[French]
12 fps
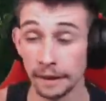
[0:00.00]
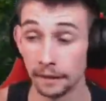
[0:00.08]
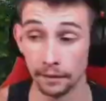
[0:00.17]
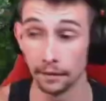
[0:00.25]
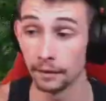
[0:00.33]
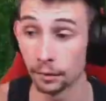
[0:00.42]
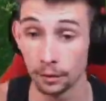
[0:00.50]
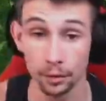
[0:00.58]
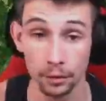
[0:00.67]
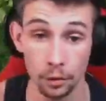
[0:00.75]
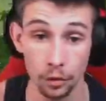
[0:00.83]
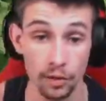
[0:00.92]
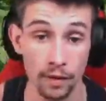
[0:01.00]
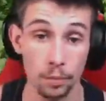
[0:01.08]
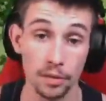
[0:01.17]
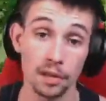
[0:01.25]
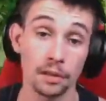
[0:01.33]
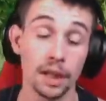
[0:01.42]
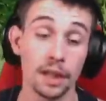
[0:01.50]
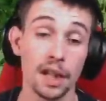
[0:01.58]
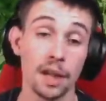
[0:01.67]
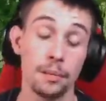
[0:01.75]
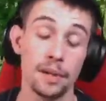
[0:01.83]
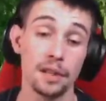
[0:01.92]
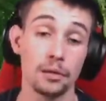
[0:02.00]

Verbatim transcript: donc, que je vous avais posée en le dernier épisode.